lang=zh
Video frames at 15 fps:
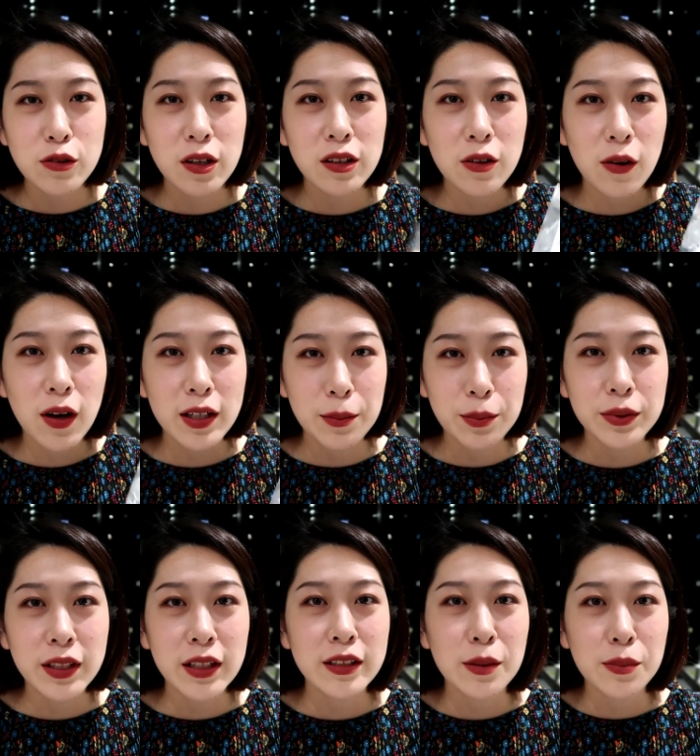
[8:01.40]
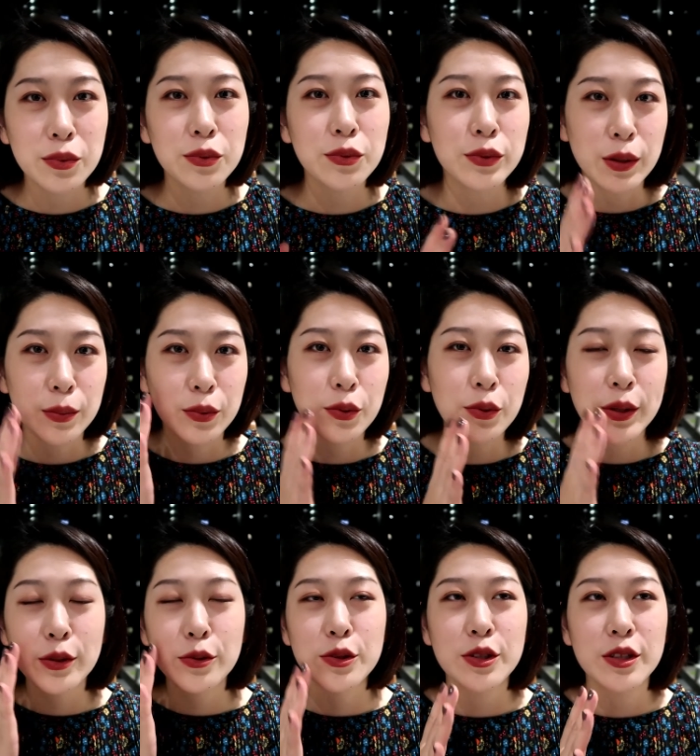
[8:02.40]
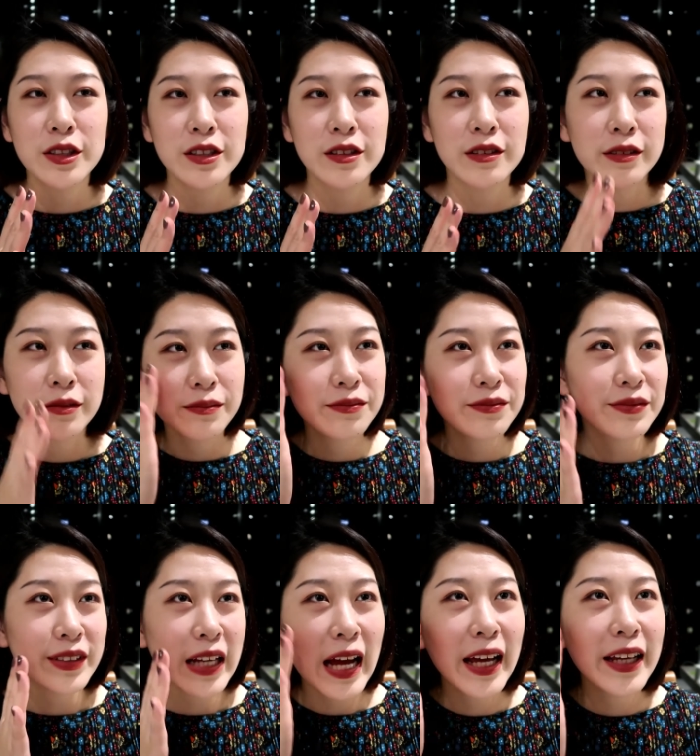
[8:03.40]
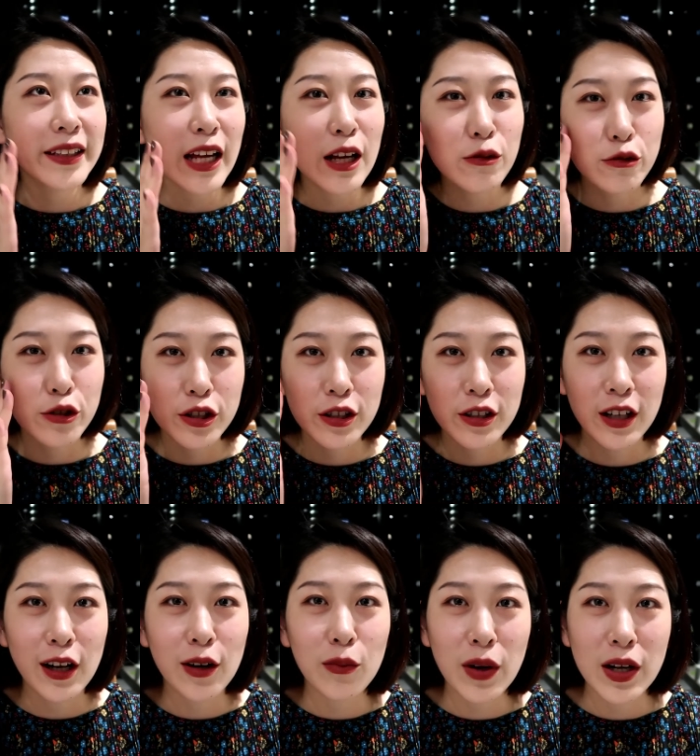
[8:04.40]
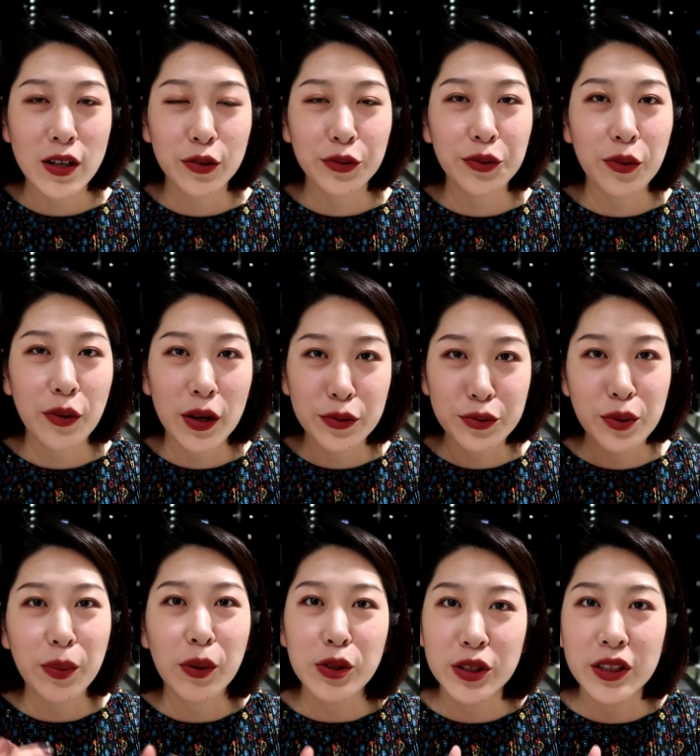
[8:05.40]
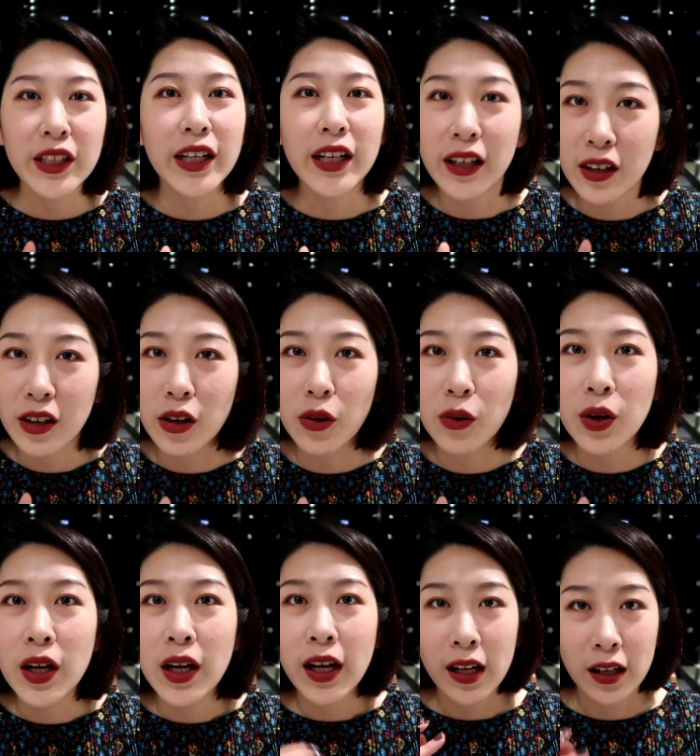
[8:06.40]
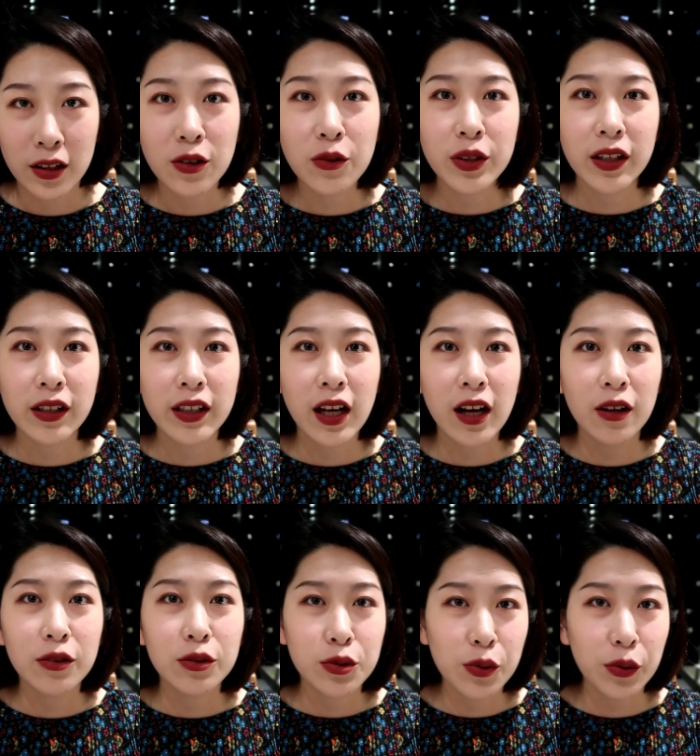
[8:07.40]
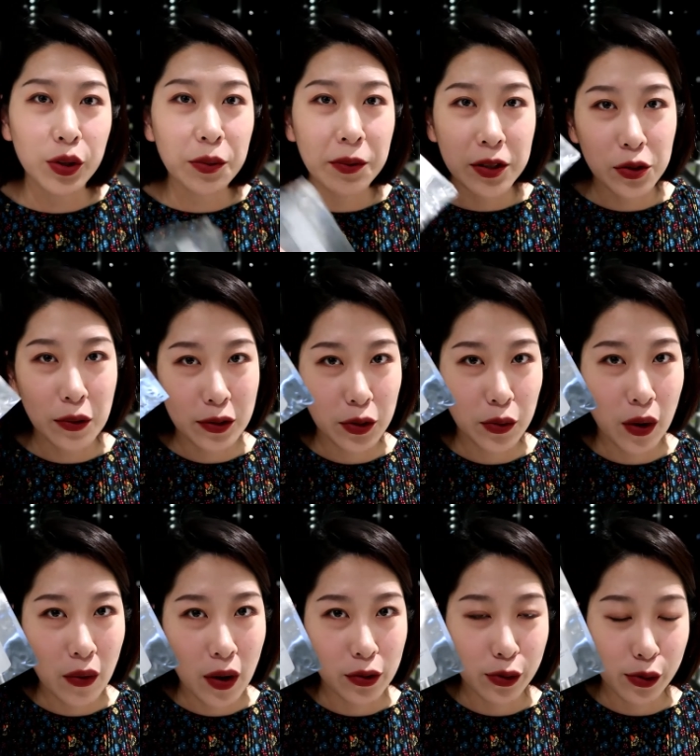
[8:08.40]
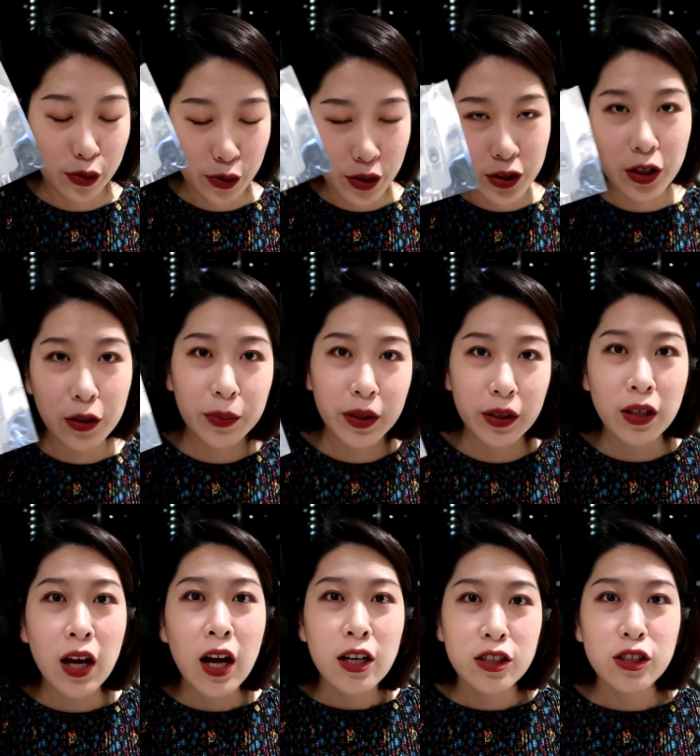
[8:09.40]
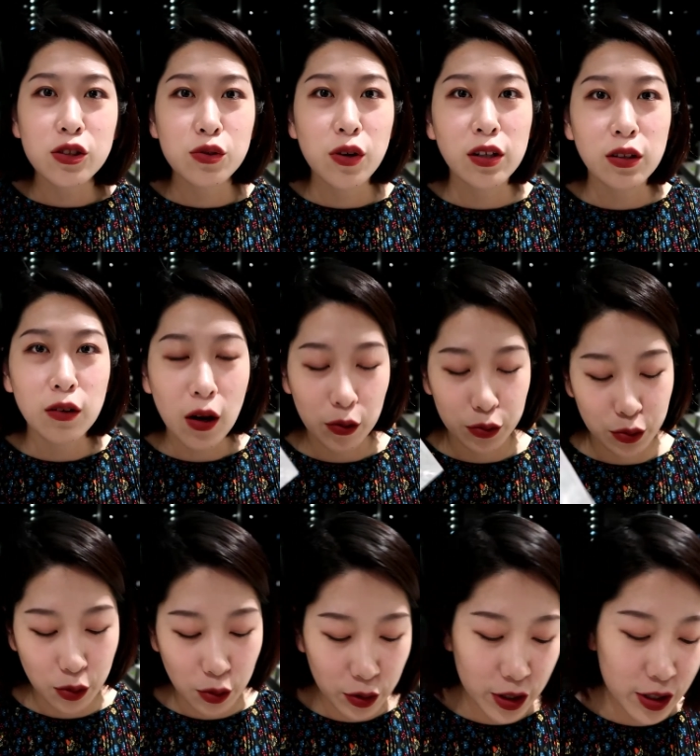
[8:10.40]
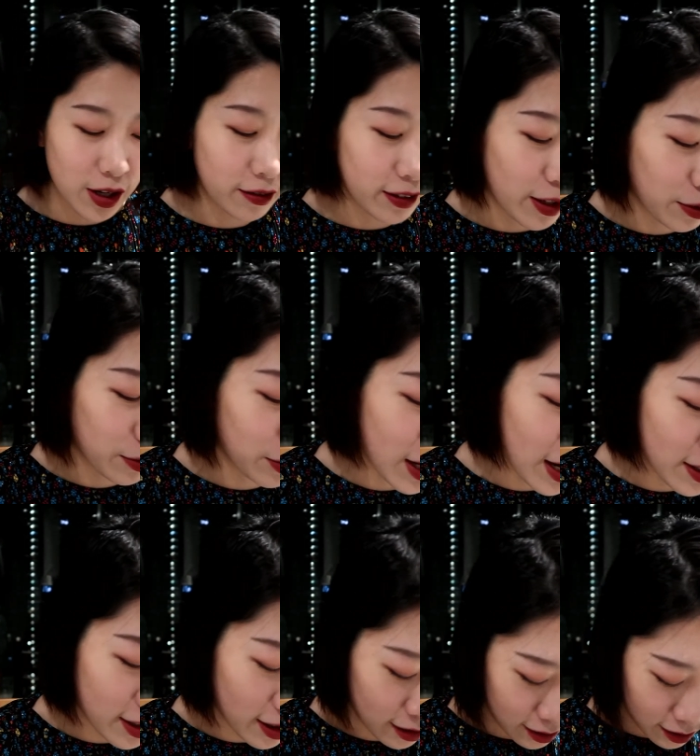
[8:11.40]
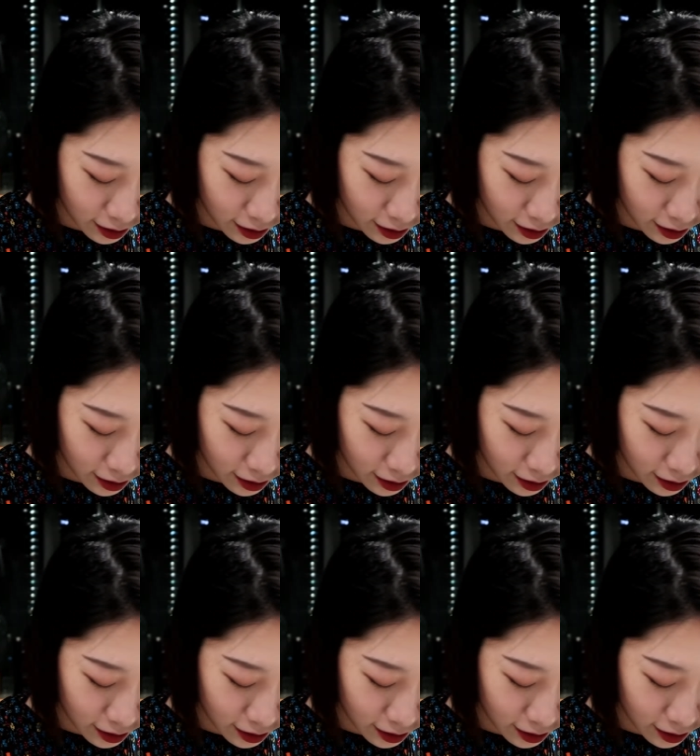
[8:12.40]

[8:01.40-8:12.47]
妆的话也不也不也不会就是太耽误事儿，然后晚上用的话又觉得保湿力也很够，很够营养，所以我特别喜欢这款化妆水，正品正装的话我觉得会上年度大赏。